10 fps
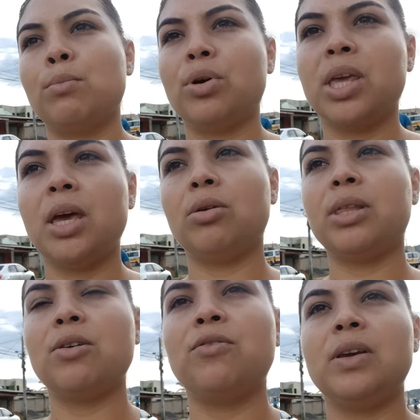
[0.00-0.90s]
porque eu
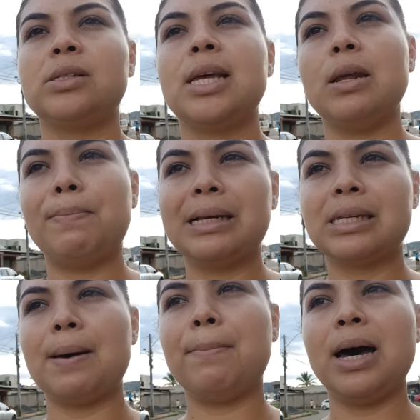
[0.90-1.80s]
tenho visto ele
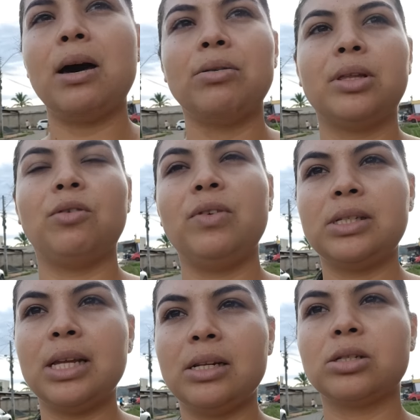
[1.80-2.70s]
passar mal, tenho
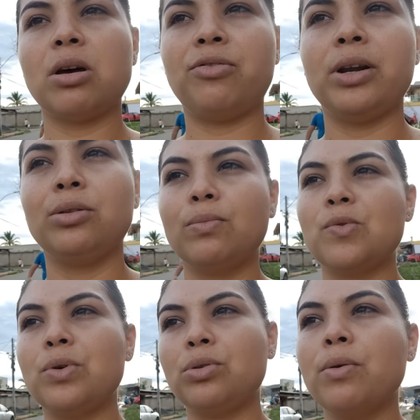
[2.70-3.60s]
visto ele sofrendo
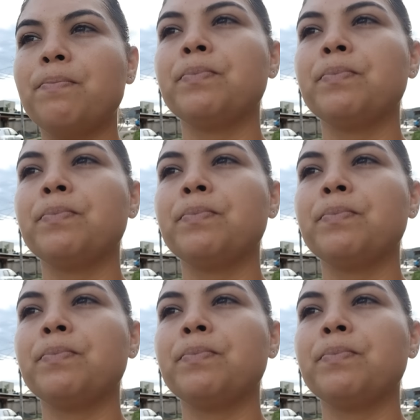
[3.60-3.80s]
muito.